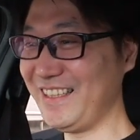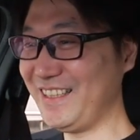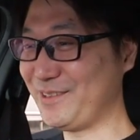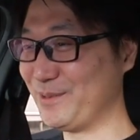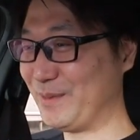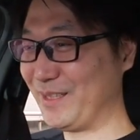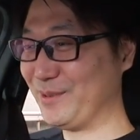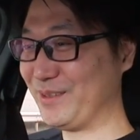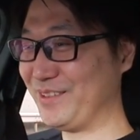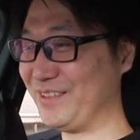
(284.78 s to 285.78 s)
いい車に
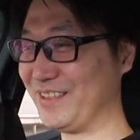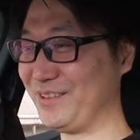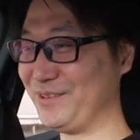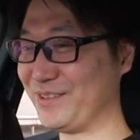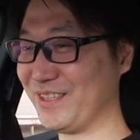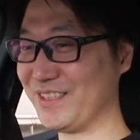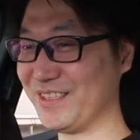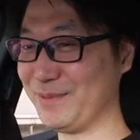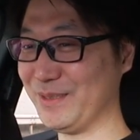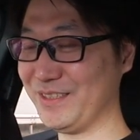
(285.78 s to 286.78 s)
乗ってるなという感じ
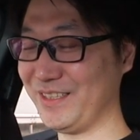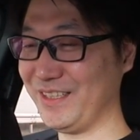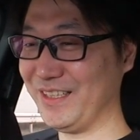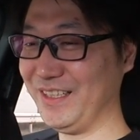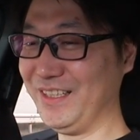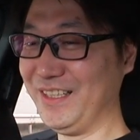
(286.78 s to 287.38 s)
がしましたね。